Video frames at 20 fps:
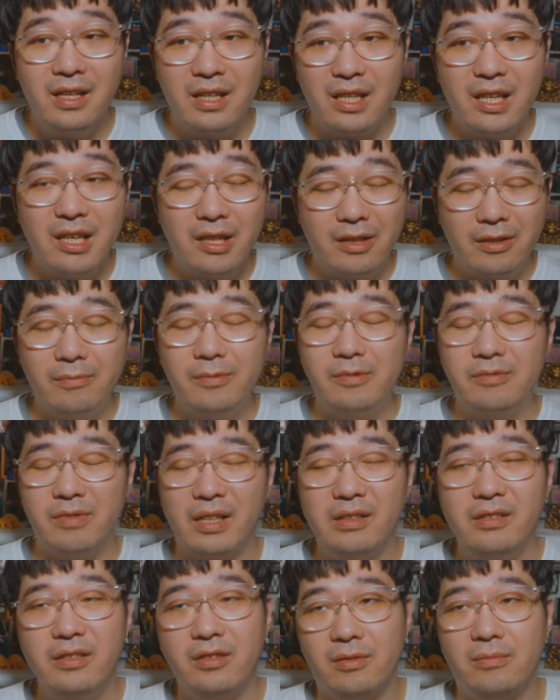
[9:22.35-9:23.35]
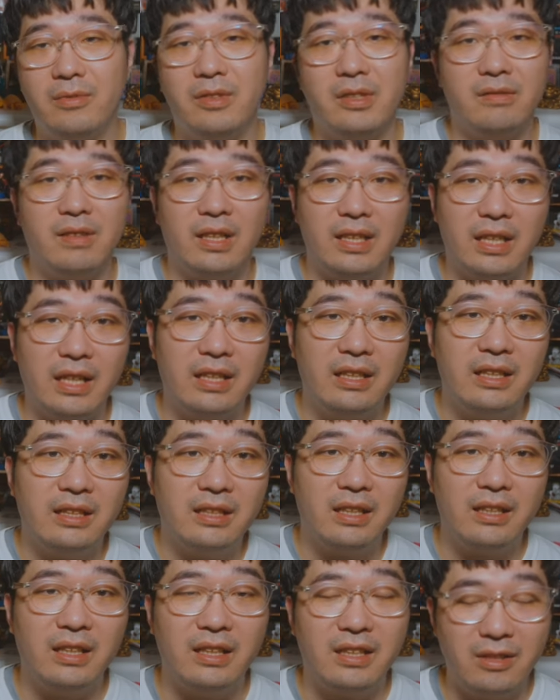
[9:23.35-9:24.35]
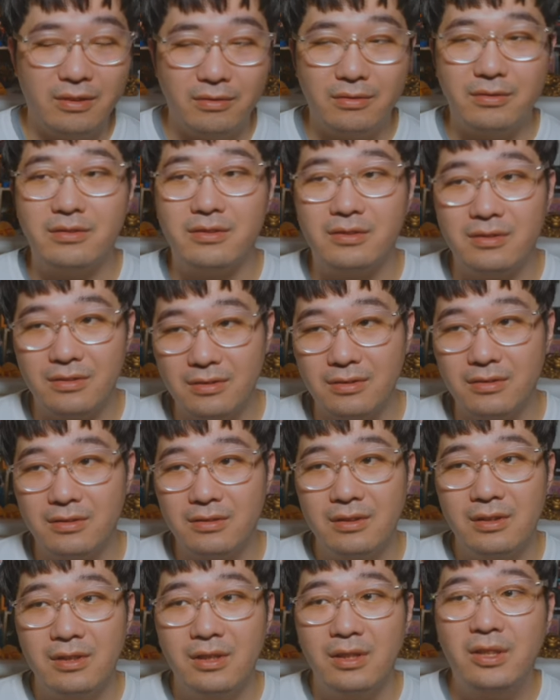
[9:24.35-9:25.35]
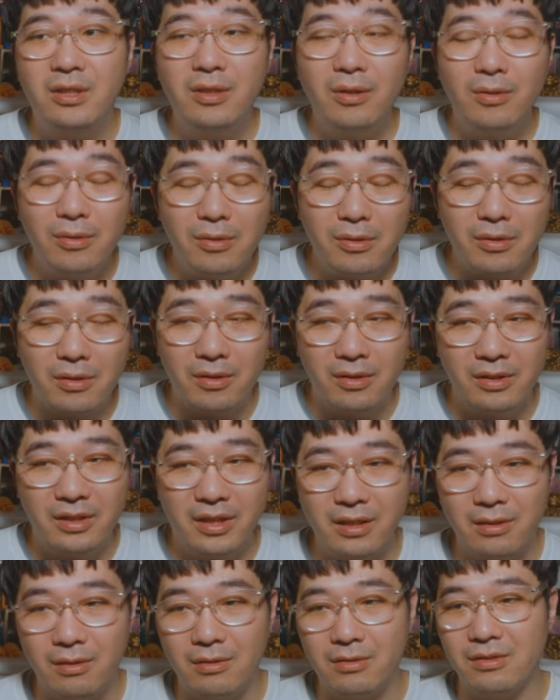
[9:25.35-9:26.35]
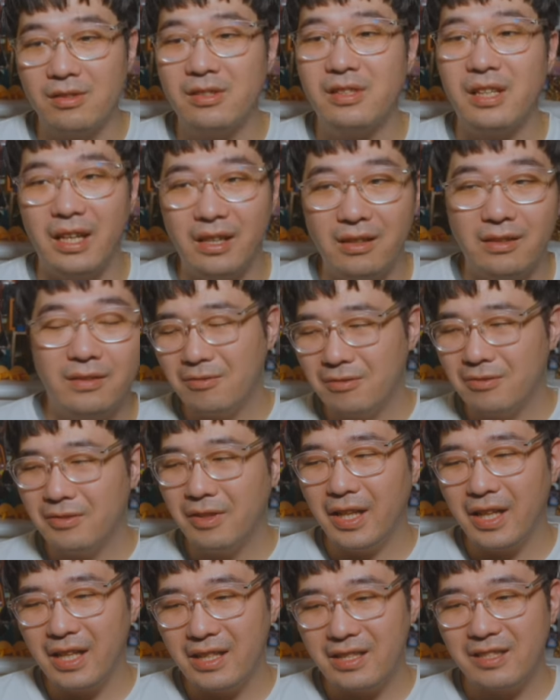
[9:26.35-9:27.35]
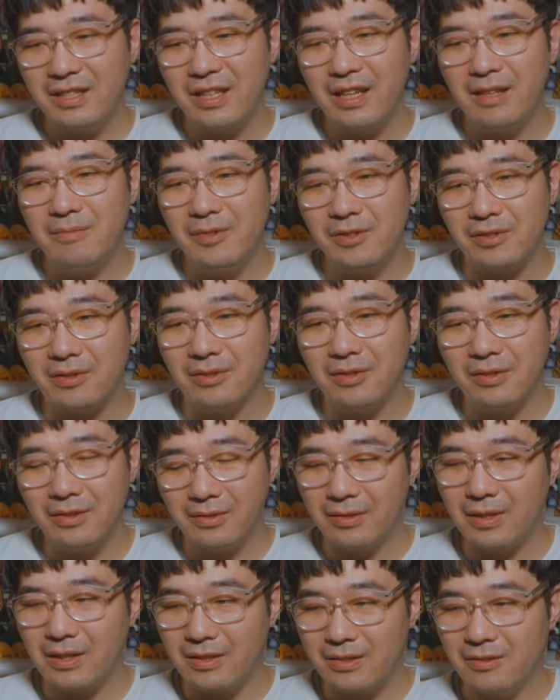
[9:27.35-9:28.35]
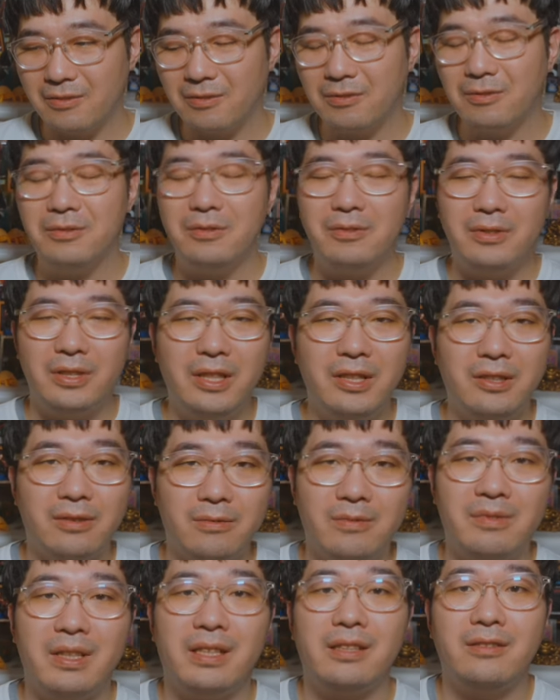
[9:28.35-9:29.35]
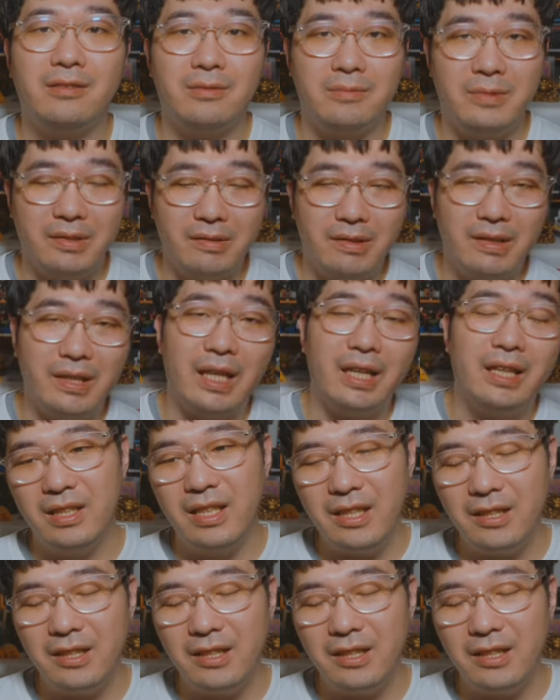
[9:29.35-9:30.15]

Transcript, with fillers: いいとも悪いとも言わないただ記録する人を記録している。この映画自体もその人たちのことをいいとも悪いとも言わない。